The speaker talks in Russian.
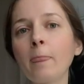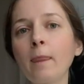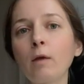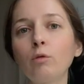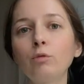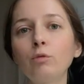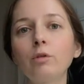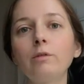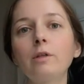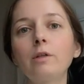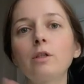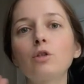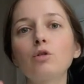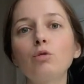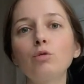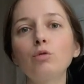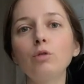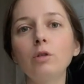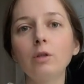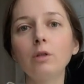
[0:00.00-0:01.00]
Он говорит, что
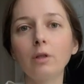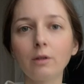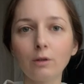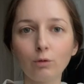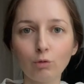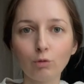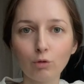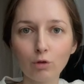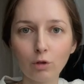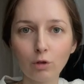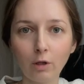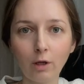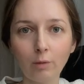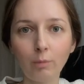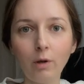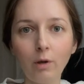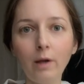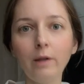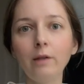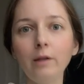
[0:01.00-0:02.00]
и это тоже
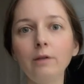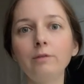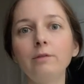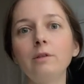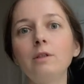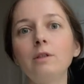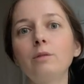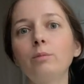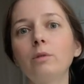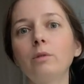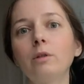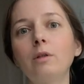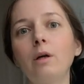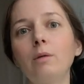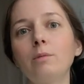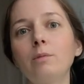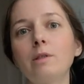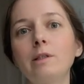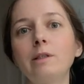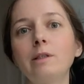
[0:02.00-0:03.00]
нормально, видимо,
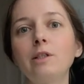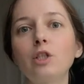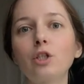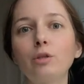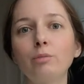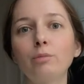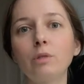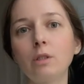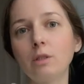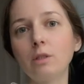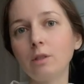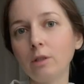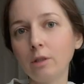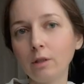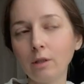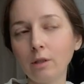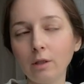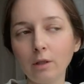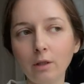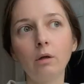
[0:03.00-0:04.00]
там слишком
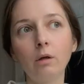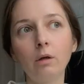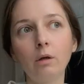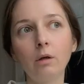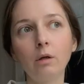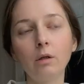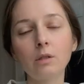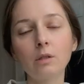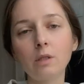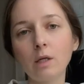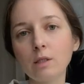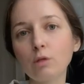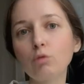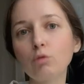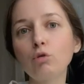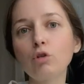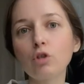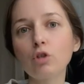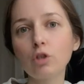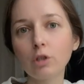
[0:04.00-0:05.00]
сильный
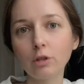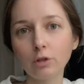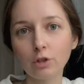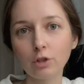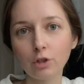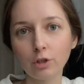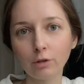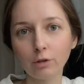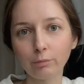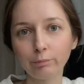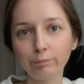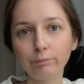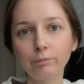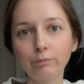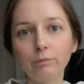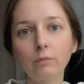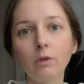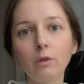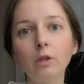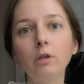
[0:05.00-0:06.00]
застой желчи
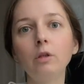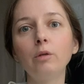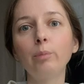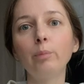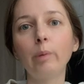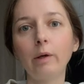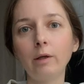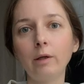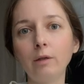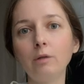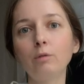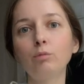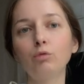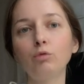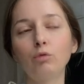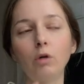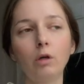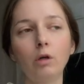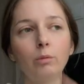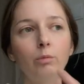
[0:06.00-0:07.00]
и поэтому
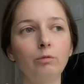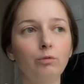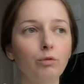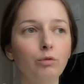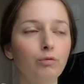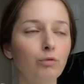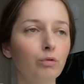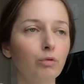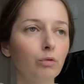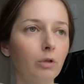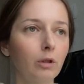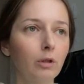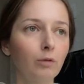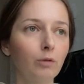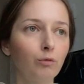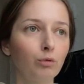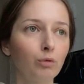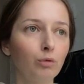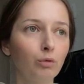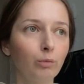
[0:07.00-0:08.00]
как бы вот все таким
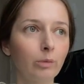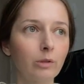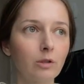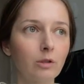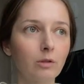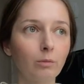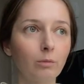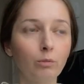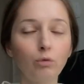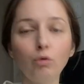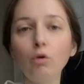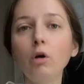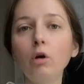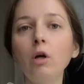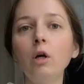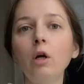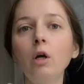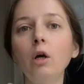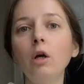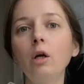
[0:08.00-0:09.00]
вот образом. Но
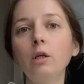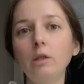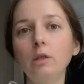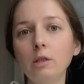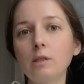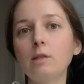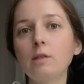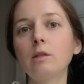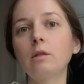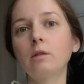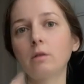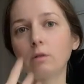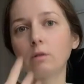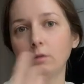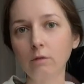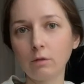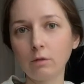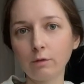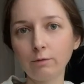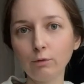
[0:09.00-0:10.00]
если
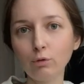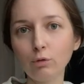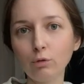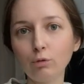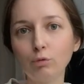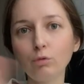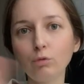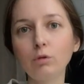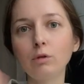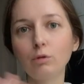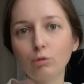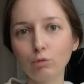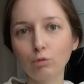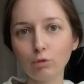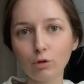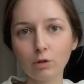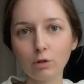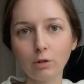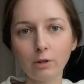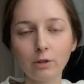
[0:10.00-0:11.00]
рвет, то это
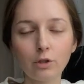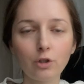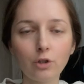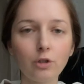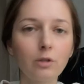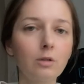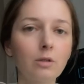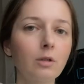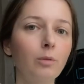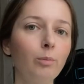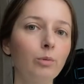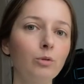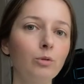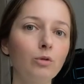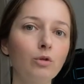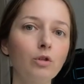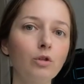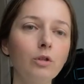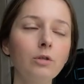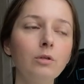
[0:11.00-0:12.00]
тоже, значит, чистка
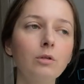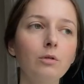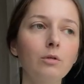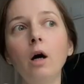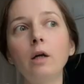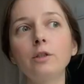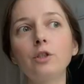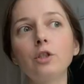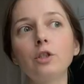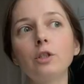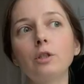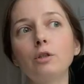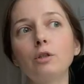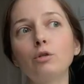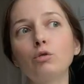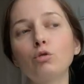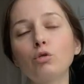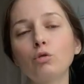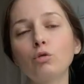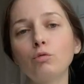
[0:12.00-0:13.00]
получилась. Очистки а
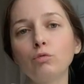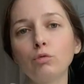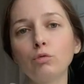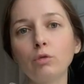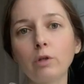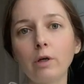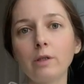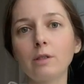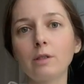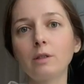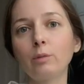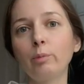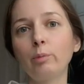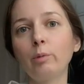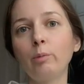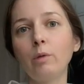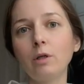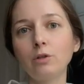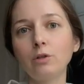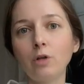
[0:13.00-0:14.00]
существуют разные, по
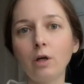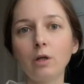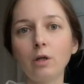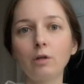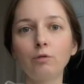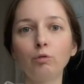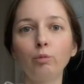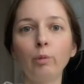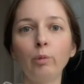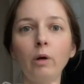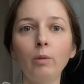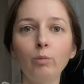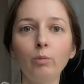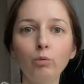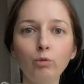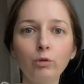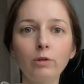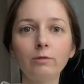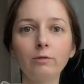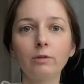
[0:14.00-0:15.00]
Малахову, по
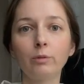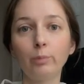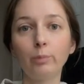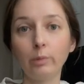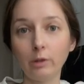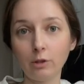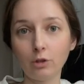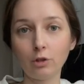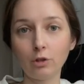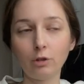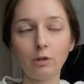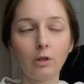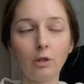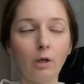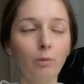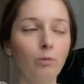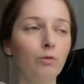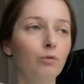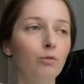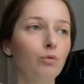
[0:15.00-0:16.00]
Буревой печени, я
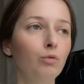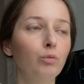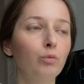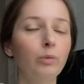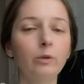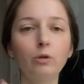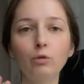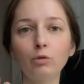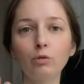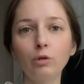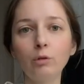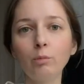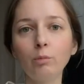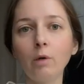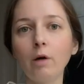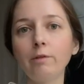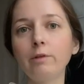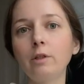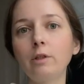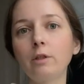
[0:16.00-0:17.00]
имею в виду, по другим
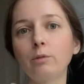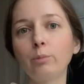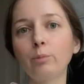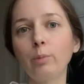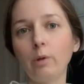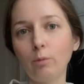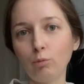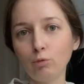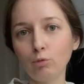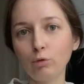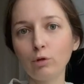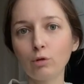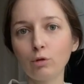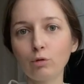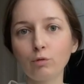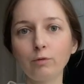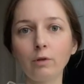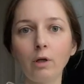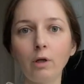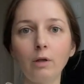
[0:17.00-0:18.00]
авторам, по
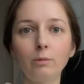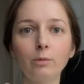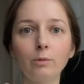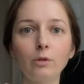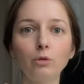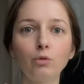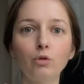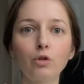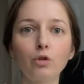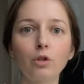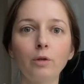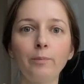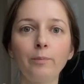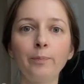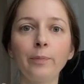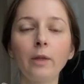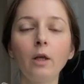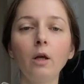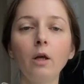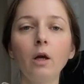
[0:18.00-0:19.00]
Морицу в данном случае.
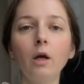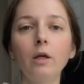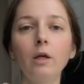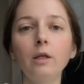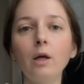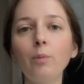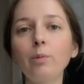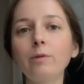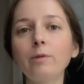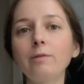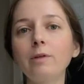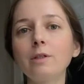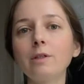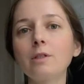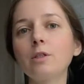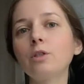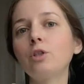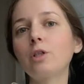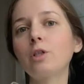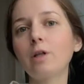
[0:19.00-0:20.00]
Я
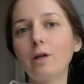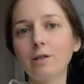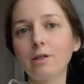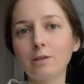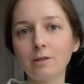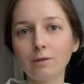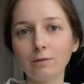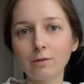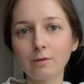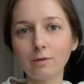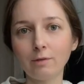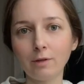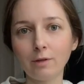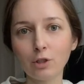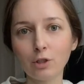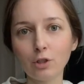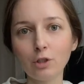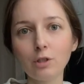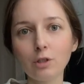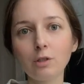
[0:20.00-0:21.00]
проводил разные в своей
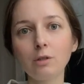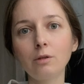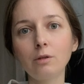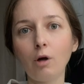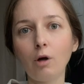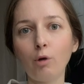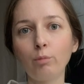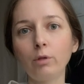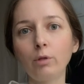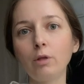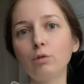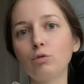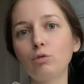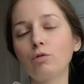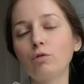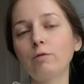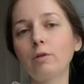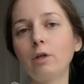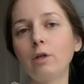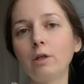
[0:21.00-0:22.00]
жизни, да, у меня
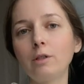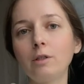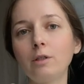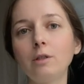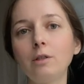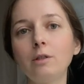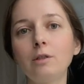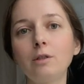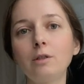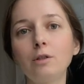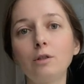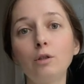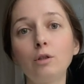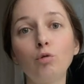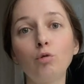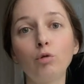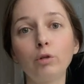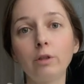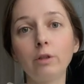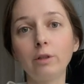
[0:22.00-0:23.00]
тоже выходили эти
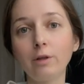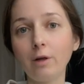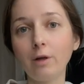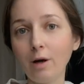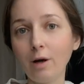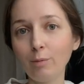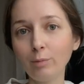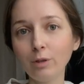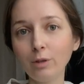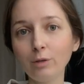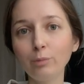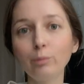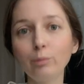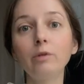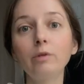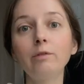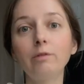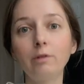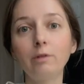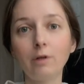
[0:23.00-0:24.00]
зеленые камни,
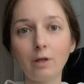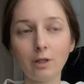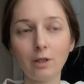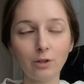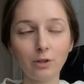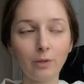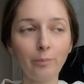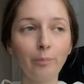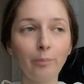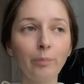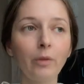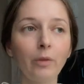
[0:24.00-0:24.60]
бывало,